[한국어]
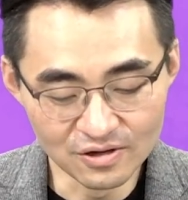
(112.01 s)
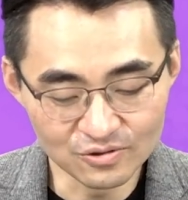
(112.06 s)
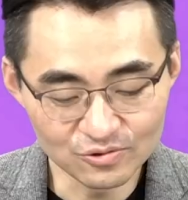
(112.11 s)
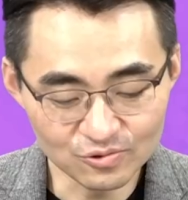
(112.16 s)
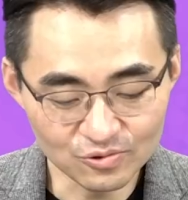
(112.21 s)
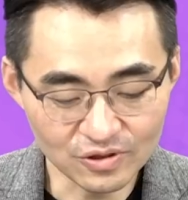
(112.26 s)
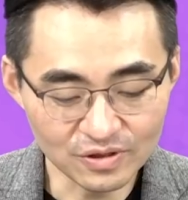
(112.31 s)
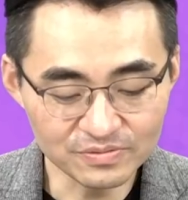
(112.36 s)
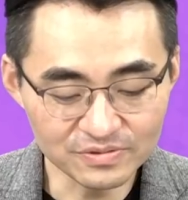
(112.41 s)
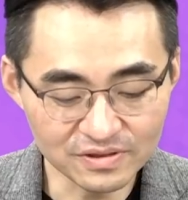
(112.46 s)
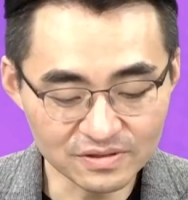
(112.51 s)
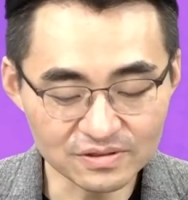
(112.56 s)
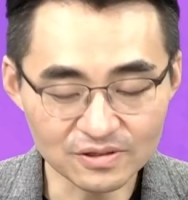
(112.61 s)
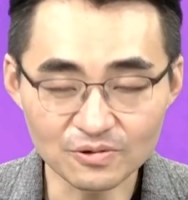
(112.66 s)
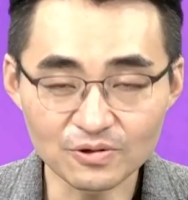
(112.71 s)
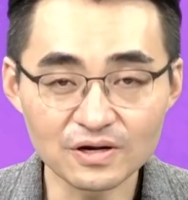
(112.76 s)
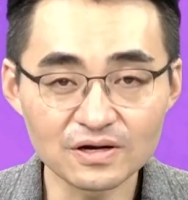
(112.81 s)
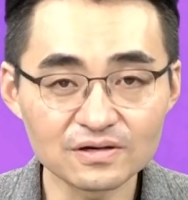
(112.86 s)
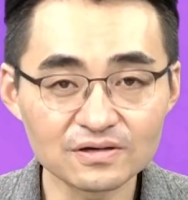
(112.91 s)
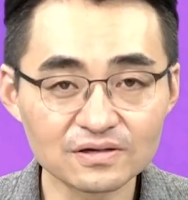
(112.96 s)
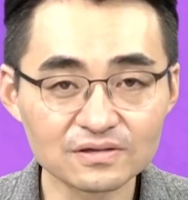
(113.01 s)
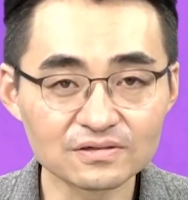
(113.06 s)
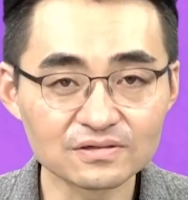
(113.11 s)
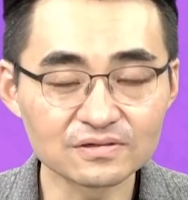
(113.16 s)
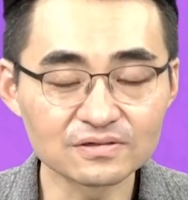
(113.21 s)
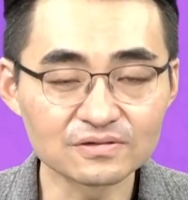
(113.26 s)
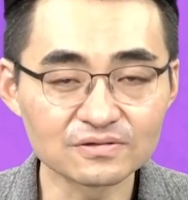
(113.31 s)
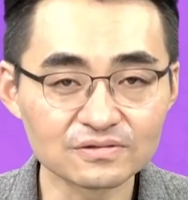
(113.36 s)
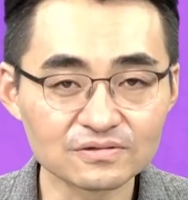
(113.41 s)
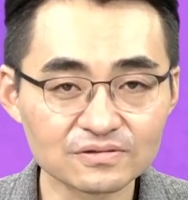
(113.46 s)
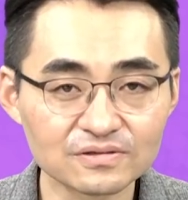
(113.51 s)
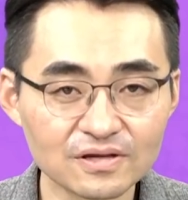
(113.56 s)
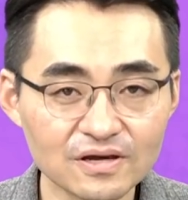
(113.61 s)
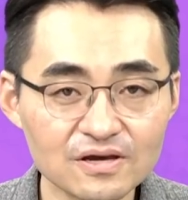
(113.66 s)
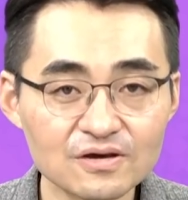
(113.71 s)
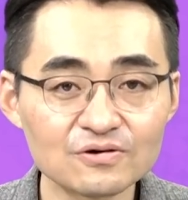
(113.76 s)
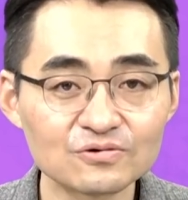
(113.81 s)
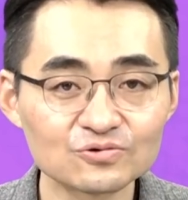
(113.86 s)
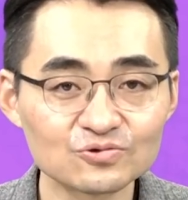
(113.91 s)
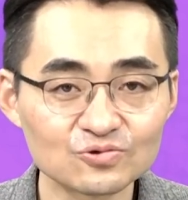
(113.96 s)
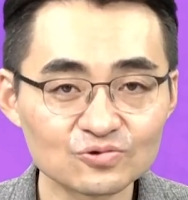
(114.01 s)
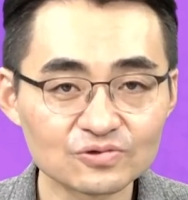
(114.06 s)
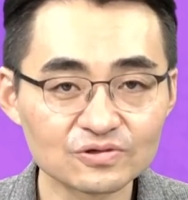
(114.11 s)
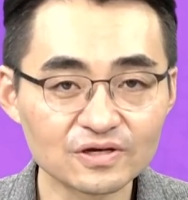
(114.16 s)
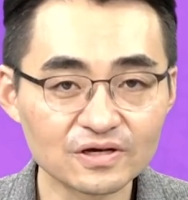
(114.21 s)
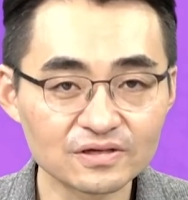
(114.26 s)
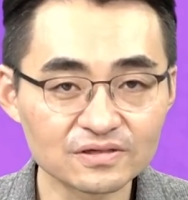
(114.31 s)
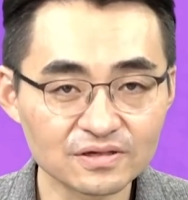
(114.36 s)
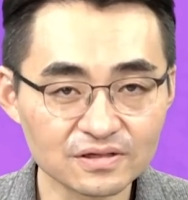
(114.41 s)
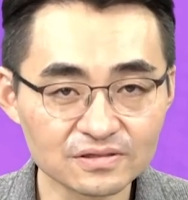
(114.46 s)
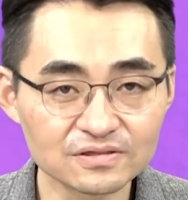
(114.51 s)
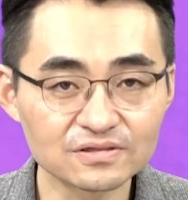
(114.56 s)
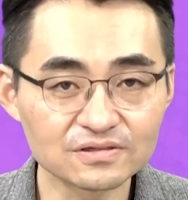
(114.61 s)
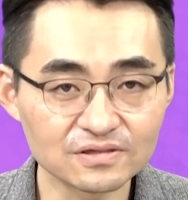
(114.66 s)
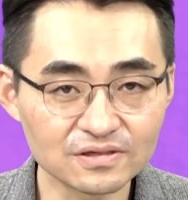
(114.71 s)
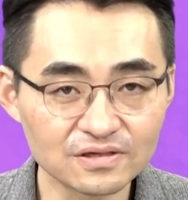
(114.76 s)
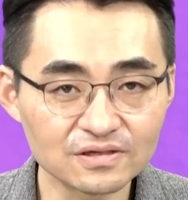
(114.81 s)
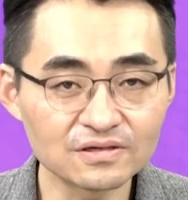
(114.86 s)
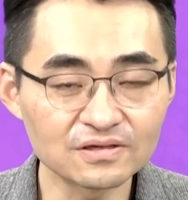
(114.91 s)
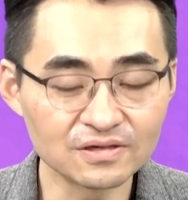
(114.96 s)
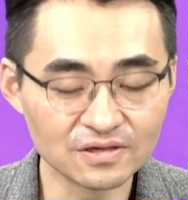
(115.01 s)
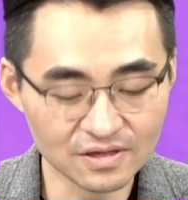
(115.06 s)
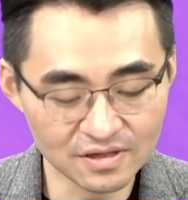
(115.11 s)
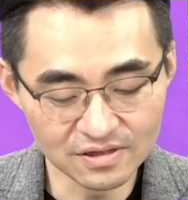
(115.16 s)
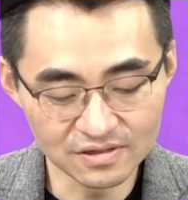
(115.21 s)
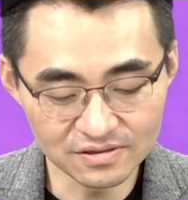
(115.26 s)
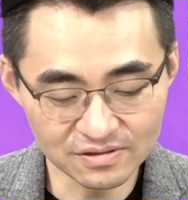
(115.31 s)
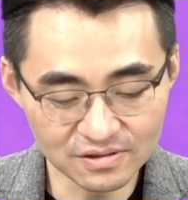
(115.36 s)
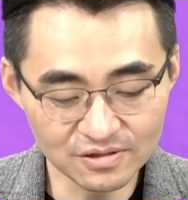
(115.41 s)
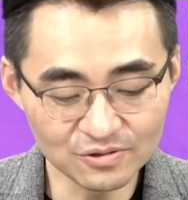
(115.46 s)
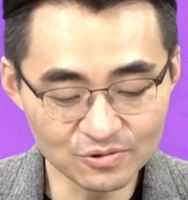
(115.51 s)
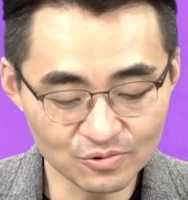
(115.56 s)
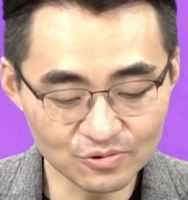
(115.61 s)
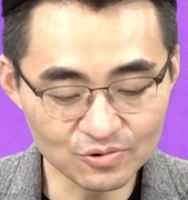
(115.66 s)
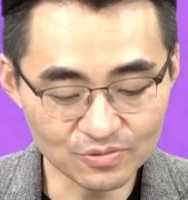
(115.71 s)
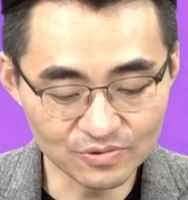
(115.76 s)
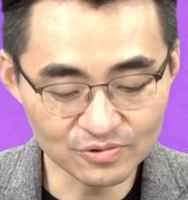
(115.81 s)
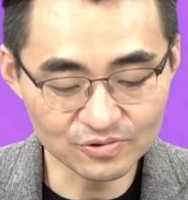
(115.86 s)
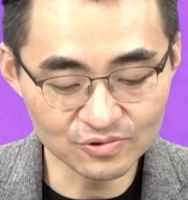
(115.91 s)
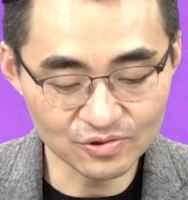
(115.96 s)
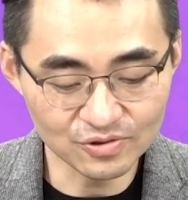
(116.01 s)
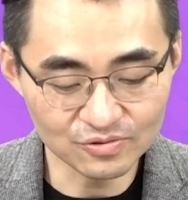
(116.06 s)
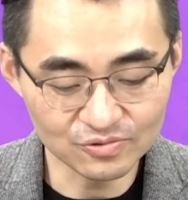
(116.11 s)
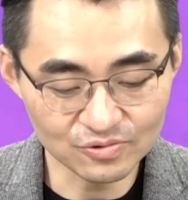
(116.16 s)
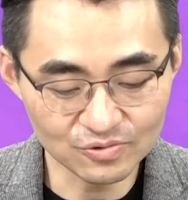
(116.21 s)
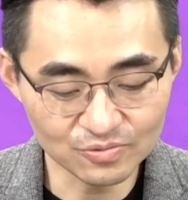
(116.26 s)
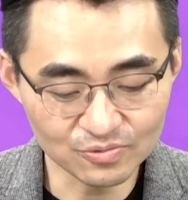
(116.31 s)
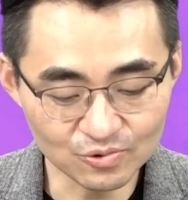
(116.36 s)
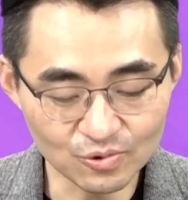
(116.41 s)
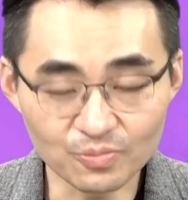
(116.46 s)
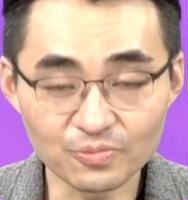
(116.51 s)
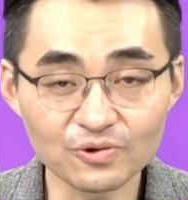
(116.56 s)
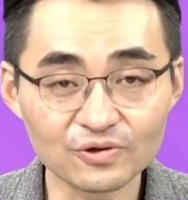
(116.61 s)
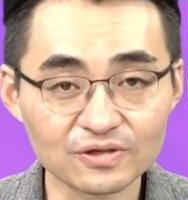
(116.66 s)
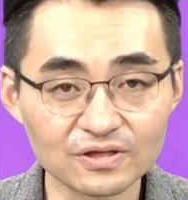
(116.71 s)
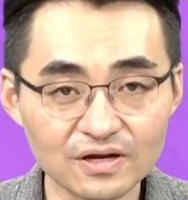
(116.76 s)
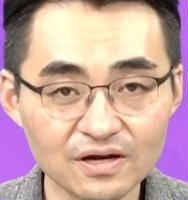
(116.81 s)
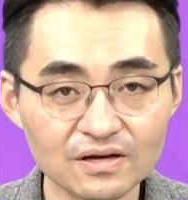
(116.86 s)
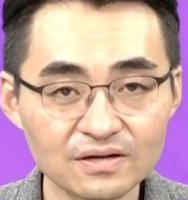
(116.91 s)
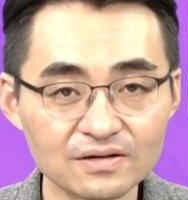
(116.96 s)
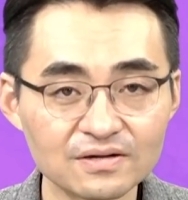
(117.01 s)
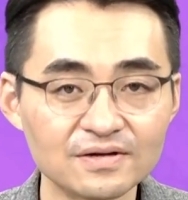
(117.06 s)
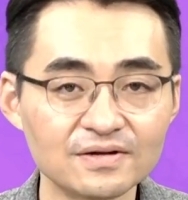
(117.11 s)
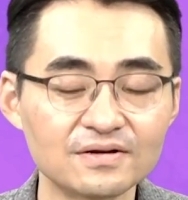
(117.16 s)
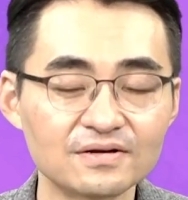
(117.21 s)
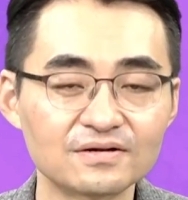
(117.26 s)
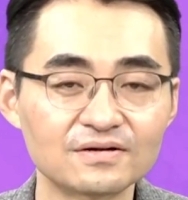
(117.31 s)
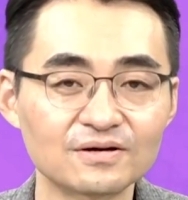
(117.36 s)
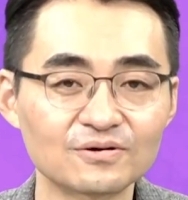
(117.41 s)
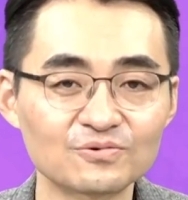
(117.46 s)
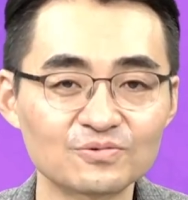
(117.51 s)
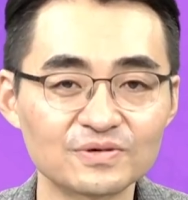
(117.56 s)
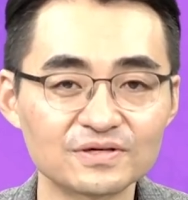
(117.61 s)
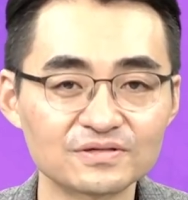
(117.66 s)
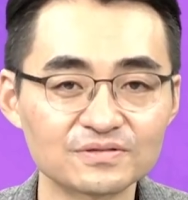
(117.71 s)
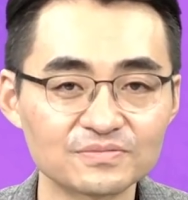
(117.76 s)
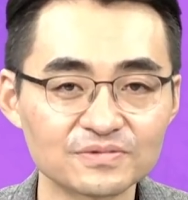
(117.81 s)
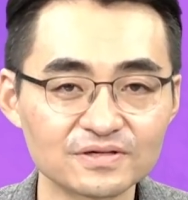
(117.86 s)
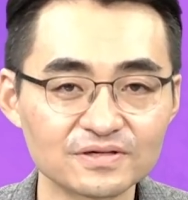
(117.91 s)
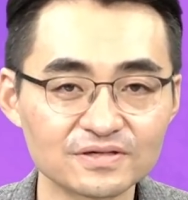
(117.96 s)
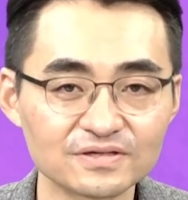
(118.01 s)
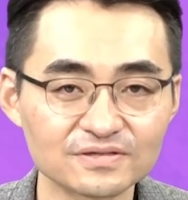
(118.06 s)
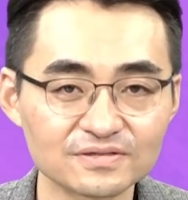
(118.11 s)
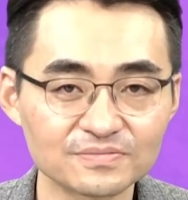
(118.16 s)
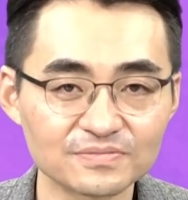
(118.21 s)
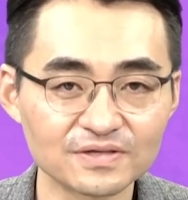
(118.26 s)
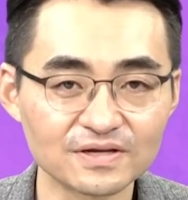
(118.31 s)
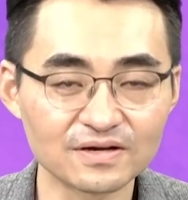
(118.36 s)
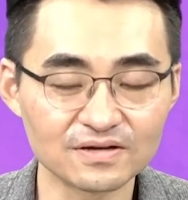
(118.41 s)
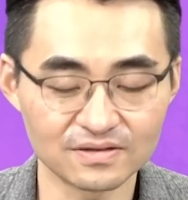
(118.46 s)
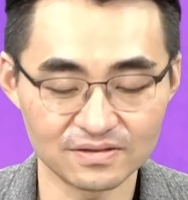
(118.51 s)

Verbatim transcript: 종합상사 화학 같은 이런 대형주들의 상승이 그래도 이번 주는 에좀 돋보였다라고 말씀드리겠습니다.